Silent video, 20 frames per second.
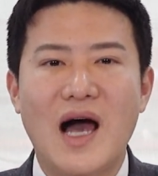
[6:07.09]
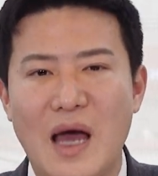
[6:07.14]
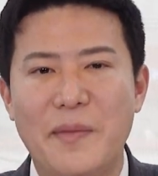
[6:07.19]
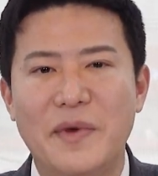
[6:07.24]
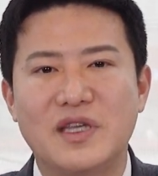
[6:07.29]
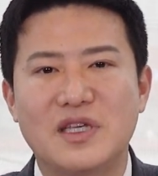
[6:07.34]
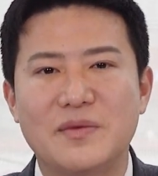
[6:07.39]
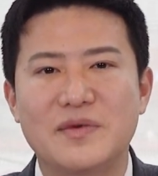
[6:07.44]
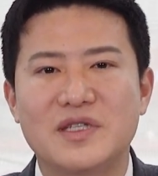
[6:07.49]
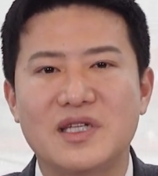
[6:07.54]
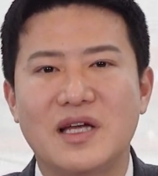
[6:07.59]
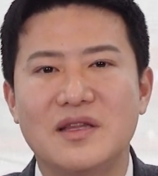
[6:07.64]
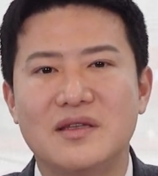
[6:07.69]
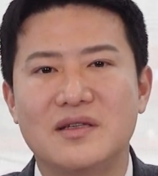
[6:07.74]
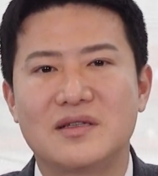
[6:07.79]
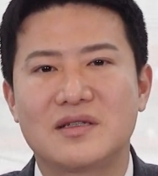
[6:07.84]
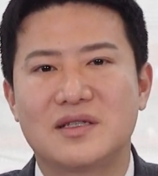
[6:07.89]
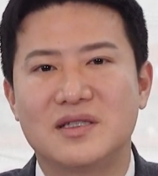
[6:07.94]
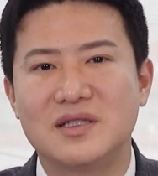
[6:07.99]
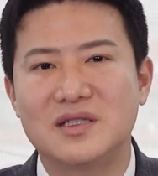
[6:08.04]
합의점을
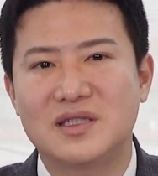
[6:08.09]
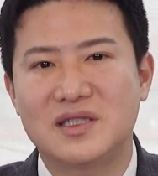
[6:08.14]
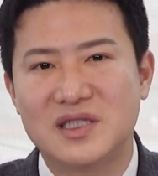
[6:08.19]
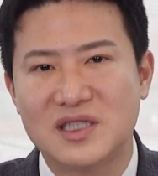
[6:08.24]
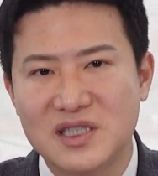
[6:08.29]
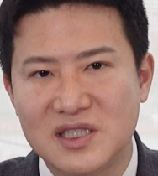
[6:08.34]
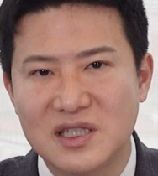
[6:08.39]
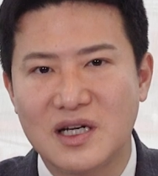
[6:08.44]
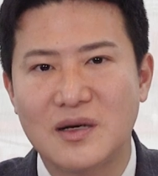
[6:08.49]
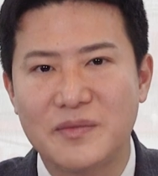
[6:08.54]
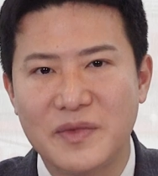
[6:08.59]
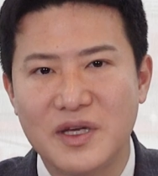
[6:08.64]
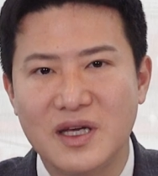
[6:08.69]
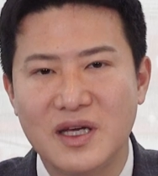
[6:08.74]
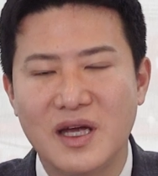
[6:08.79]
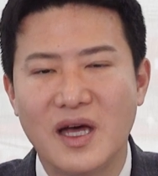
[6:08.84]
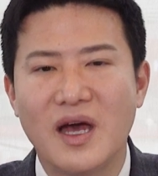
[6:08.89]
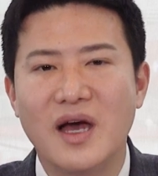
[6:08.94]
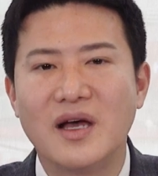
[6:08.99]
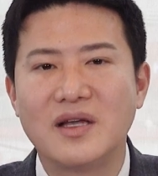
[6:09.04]
찾는 그
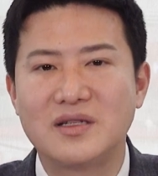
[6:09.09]
지점이